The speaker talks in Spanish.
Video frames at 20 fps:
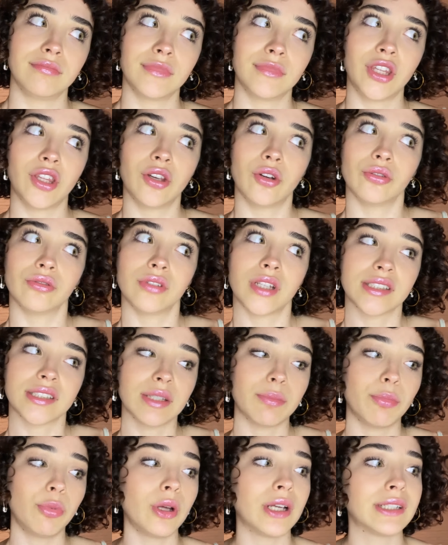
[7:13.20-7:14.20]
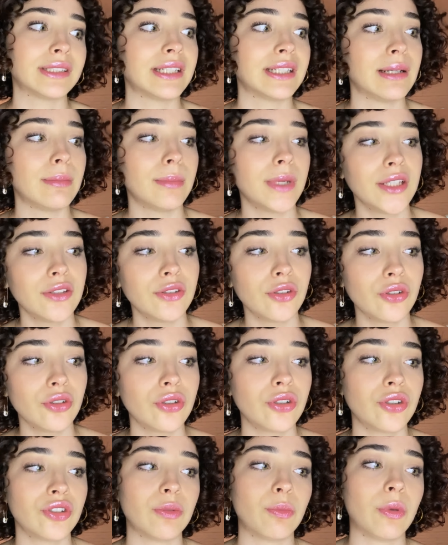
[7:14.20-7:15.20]
qué onda, se puede hacer el método o
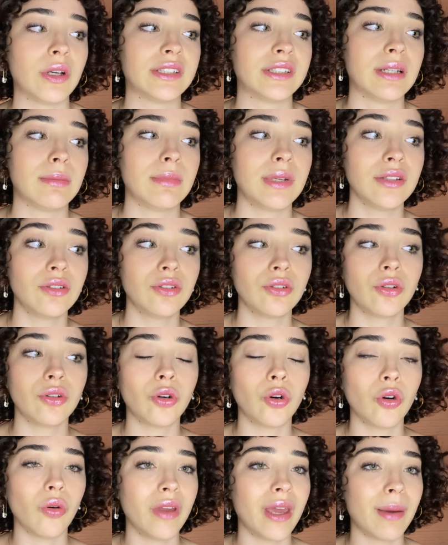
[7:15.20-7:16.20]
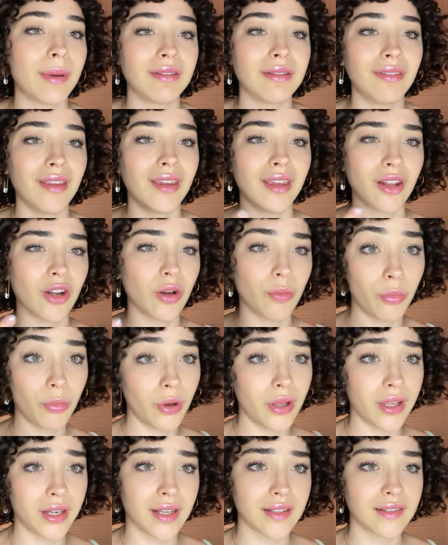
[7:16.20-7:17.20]
no se puede hacer el método, obviamente que lo
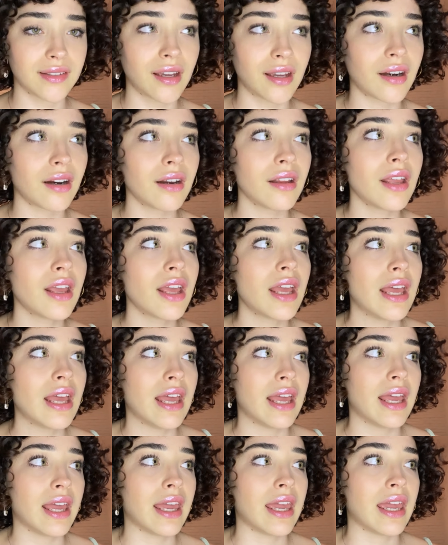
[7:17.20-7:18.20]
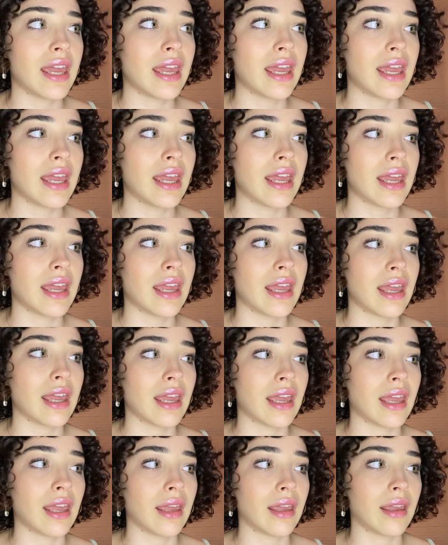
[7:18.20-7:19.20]
pueden hacer, eh,
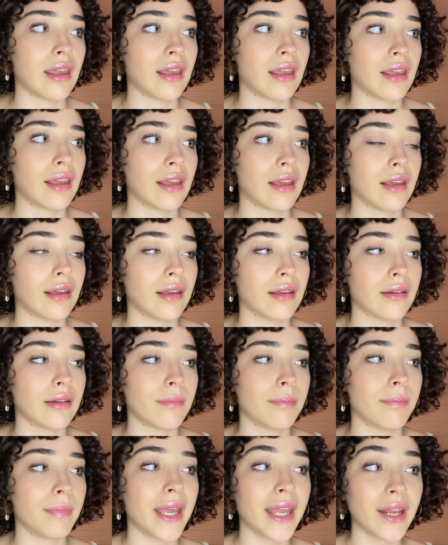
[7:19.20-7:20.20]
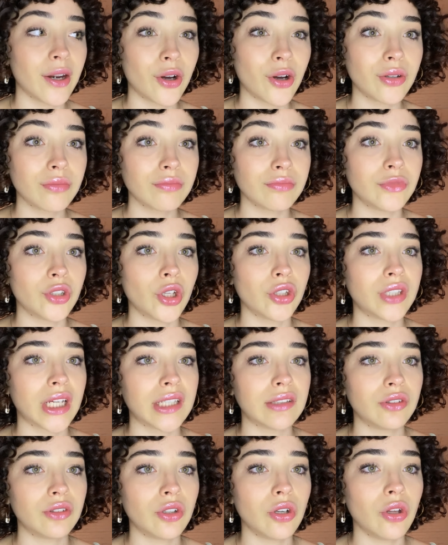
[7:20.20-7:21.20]
pero no
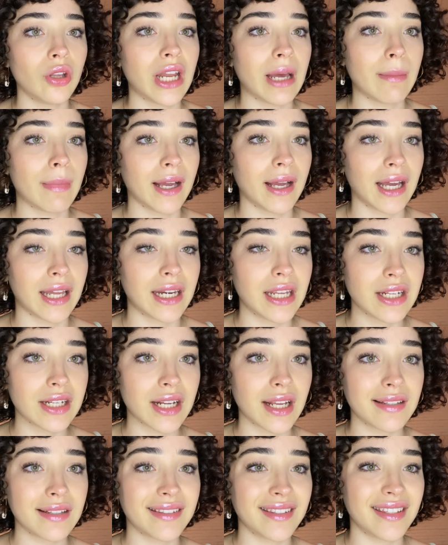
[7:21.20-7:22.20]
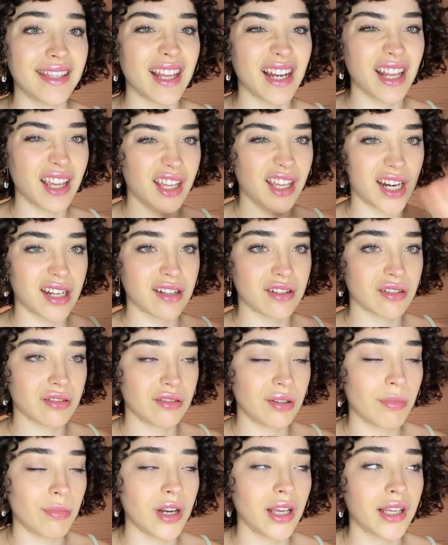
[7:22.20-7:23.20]
tanto lo de las mascarillas y el scrunch,
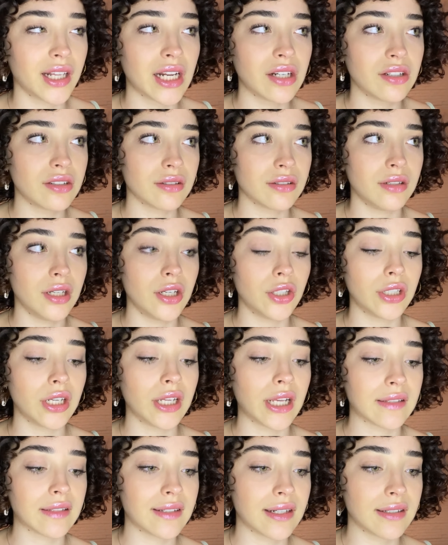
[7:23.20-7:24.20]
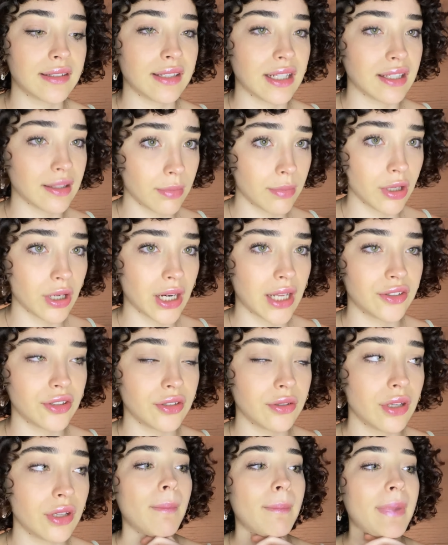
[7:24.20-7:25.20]
tipo el scrunch ni lo tenés que hacer si tienes el pelo lacio,
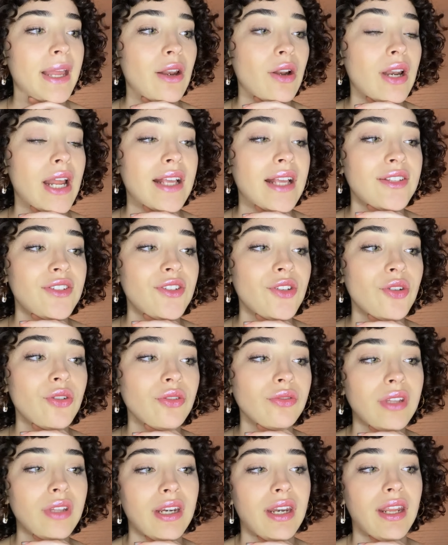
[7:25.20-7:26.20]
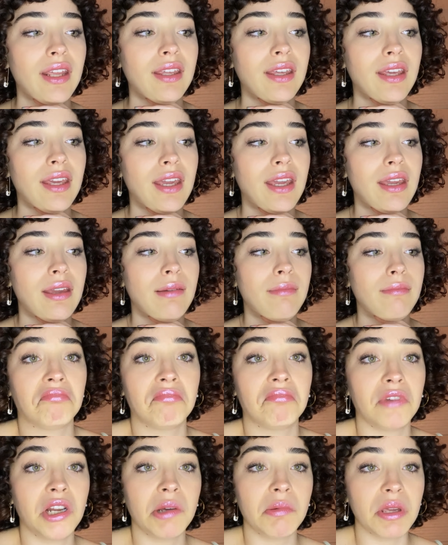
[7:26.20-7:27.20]
pelo lacio tenés que,
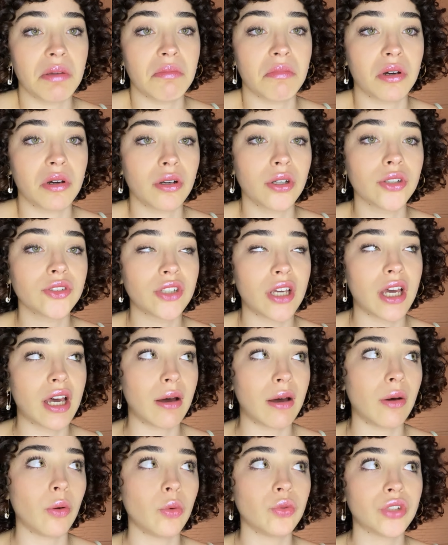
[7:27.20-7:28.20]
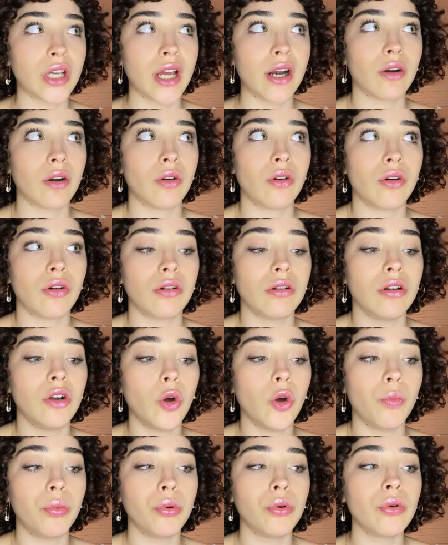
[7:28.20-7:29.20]
lo mismo, o sea, usar o
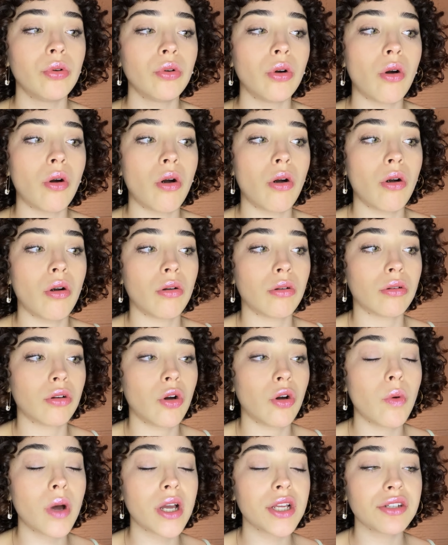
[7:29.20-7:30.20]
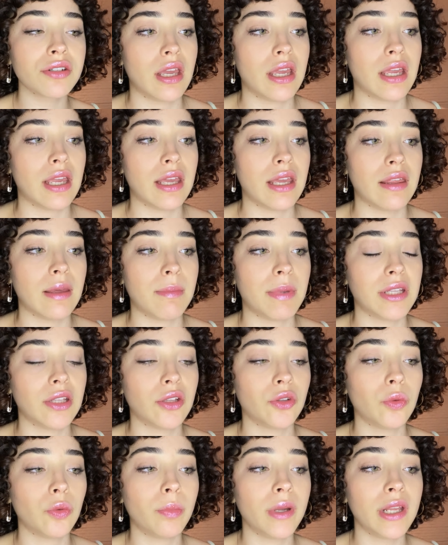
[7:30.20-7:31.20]
low o co wash, Dependiendo eh, dependiendo
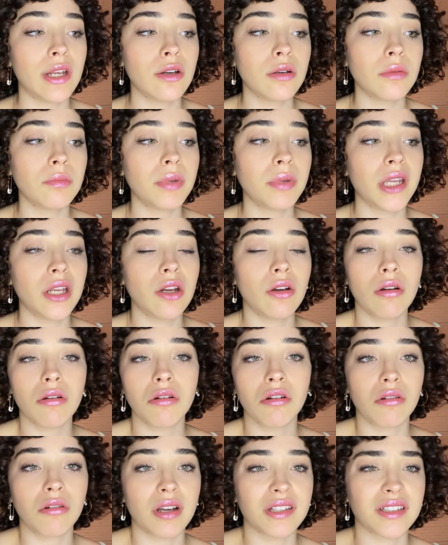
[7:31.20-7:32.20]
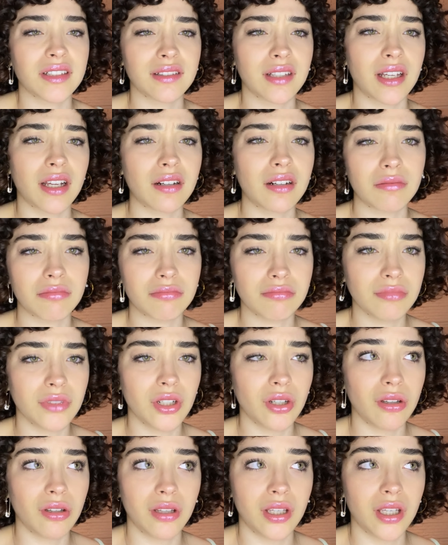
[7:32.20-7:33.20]
tu pelo, pero no vas a hacer
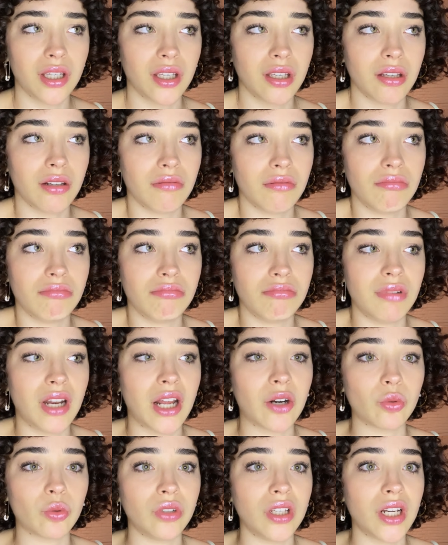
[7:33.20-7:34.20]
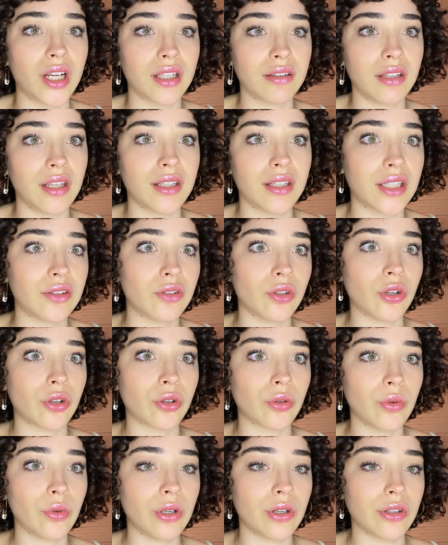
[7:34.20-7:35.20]
lo de la rutina que tiene tanto los
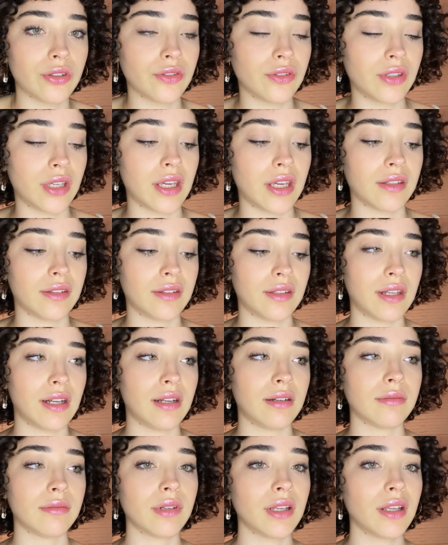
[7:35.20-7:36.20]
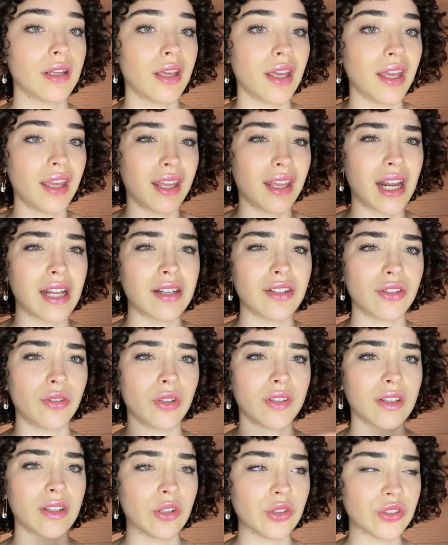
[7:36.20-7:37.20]
rulos, que es el scrunch y toda
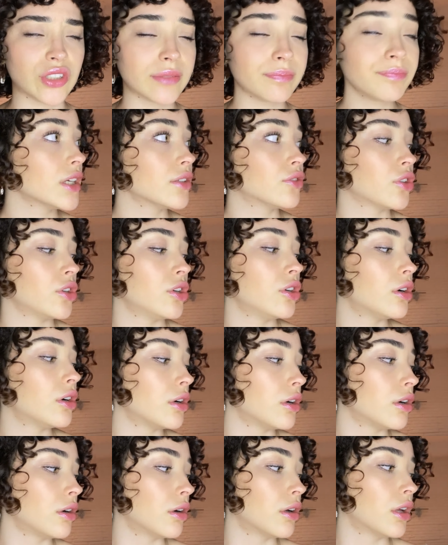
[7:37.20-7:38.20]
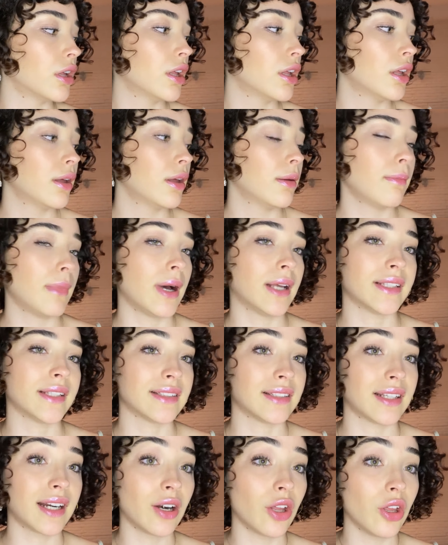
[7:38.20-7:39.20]
esa cosa, solo vas a
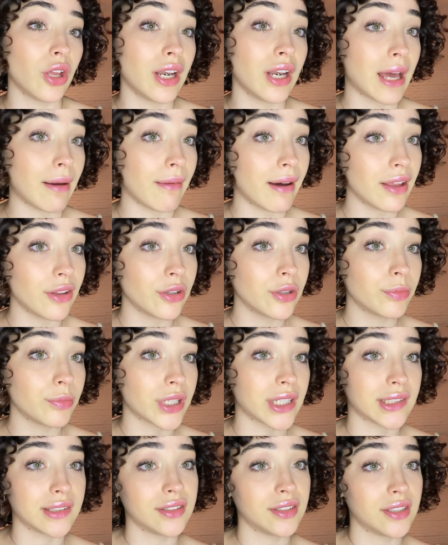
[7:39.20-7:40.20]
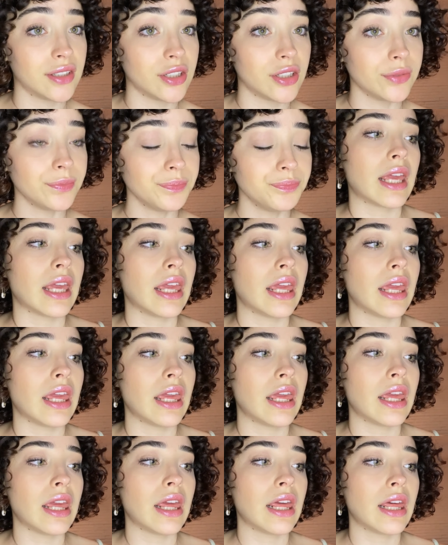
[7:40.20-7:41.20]
hacer lo del lavado, por así decirlo.
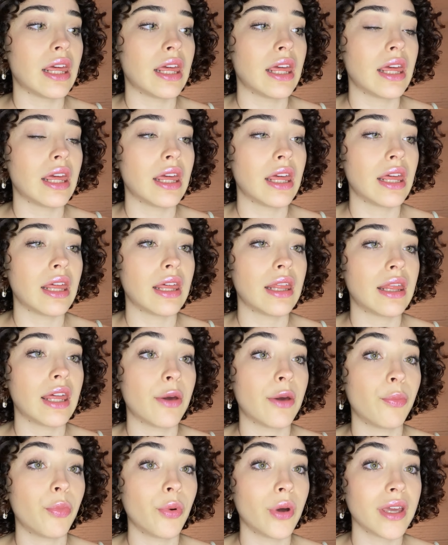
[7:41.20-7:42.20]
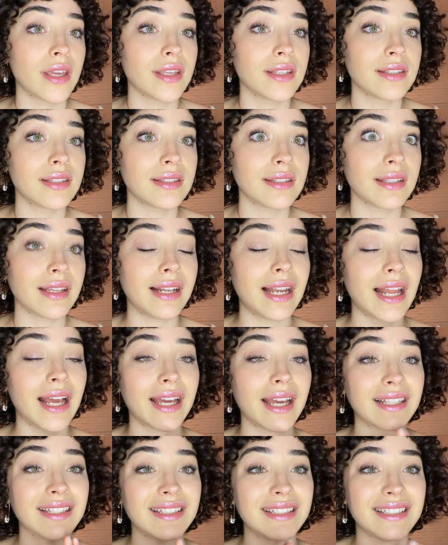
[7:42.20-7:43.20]
Y después
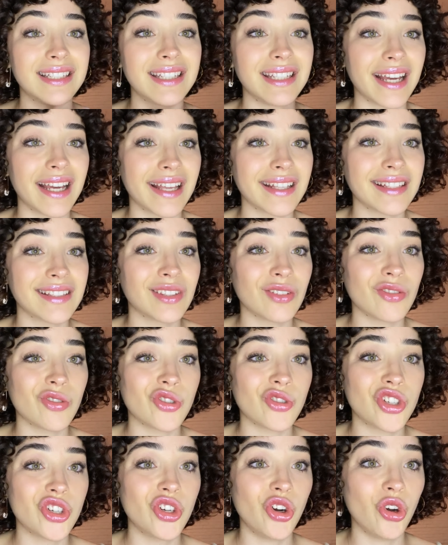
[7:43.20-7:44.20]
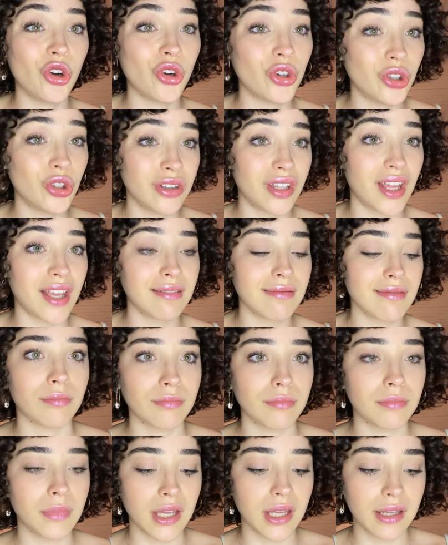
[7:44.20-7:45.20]
las chicas o chicos con ondas,
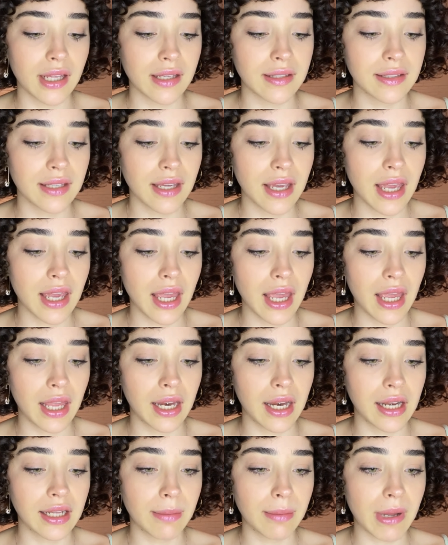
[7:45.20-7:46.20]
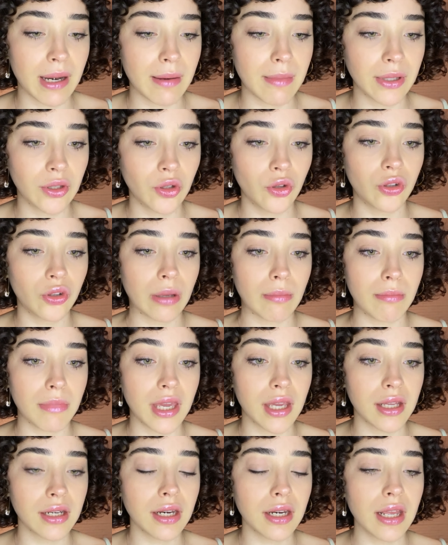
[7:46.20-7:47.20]
métanse en el tema del método
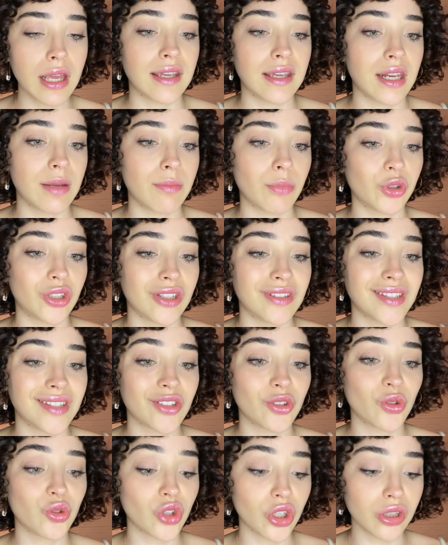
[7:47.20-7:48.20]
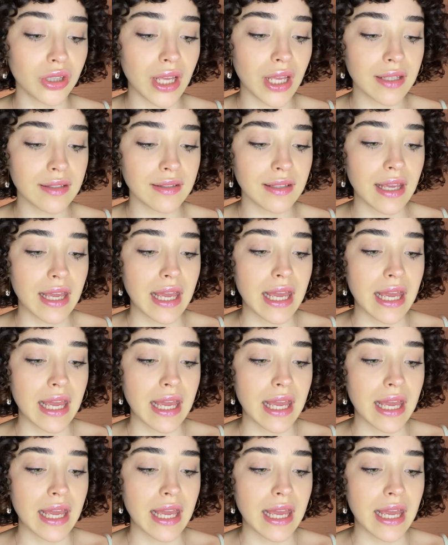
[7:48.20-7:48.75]
también, quieren potenciar sus ondas.